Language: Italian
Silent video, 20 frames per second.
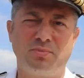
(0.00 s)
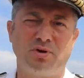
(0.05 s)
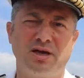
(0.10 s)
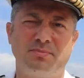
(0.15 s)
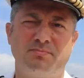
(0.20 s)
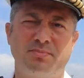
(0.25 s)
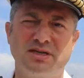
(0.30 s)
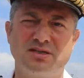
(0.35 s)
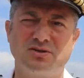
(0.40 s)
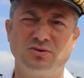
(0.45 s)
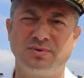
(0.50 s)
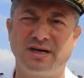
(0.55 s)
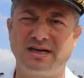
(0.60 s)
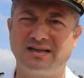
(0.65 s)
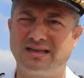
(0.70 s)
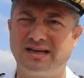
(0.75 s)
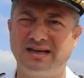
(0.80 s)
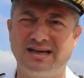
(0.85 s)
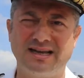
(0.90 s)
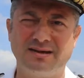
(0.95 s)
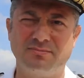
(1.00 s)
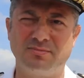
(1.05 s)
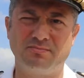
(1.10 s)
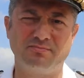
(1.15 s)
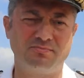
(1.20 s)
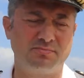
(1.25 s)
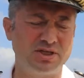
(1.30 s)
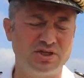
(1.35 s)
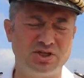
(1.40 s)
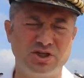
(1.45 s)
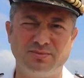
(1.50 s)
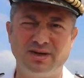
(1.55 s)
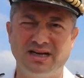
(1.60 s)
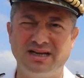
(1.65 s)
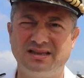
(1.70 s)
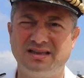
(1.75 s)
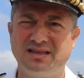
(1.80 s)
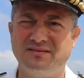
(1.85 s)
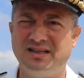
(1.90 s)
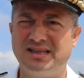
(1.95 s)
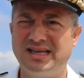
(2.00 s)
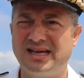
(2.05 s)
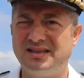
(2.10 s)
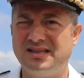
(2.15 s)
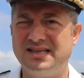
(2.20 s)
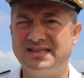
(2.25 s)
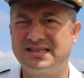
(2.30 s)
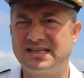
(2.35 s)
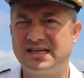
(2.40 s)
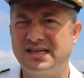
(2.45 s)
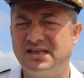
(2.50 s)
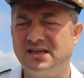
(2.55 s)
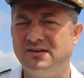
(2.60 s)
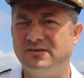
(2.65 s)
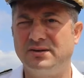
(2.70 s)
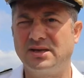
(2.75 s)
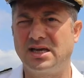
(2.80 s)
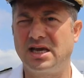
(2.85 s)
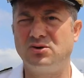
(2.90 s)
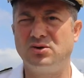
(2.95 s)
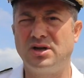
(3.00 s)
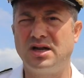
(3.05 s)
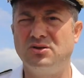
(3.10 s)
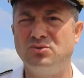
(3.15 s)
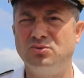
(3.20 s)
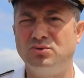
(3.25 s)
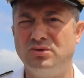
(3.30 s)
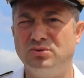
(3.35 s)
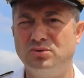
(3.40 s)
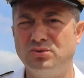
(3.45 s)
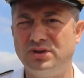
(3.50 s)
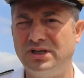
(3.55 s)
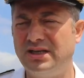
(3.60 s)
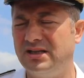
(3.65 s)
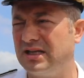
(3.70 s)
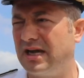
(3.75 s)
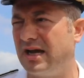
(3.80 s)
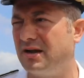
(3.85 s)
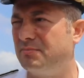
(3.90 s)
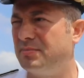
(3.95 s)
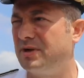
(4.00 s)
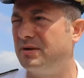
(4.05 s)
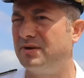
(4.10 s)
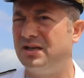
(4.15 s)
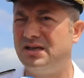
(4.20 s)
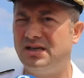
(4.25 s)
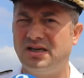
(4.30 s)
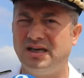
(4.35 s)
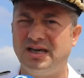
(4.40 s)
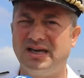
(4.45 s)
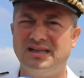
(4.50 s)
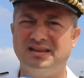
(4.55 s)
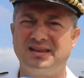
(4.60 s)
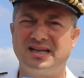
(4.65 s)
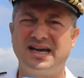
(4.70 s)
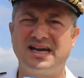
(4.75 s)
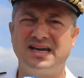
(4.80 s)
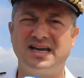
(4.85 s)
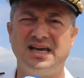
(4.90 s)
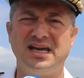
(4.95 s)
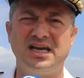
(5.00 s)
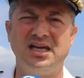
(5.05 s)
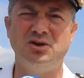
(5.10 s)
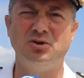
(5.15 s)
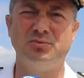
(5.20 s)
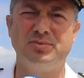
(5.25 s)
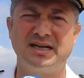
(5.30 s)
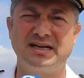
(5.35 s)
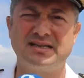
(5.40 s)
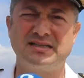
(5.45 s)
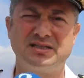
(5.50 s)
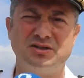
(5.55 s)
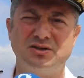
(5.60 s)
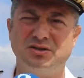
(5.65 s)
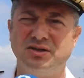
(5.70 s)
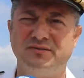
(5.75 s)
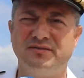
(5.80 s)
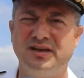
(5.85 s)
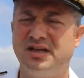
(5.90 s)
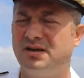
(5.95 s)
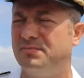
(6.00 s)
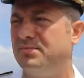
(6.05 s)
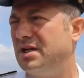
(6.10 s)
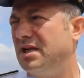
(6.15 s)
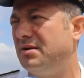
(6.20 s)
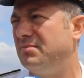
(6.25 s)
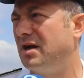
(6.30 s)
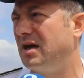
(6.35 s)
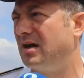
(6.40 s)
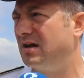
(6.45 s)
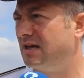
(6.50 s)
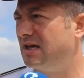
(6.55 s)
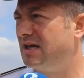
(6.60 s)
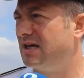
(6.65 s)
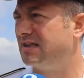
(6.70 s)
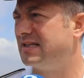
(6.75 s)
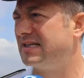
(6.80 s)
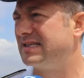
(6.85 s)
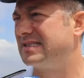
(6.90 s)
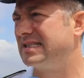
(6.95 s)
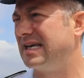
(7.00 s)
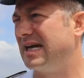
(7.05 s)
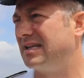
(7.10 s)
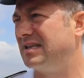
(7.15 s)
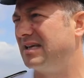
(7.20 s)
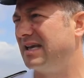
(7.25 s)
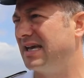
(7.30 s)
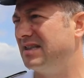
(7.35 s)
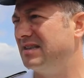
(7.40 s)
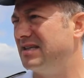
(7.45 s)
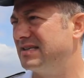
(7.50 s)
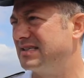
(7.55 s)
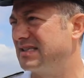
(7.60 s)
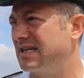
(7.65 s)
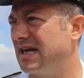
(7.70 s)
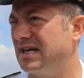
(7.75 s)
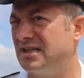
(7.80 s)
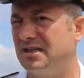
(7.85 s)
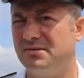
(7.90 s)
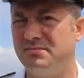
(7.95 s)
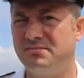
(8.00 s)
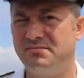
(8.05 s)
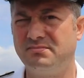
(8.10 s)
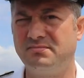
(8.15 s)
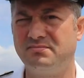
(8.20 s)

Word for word: Poi ha preso parte alle principali attività addestrativa che è un'unità prima di entrare in operazione viene prima testata e addestrata.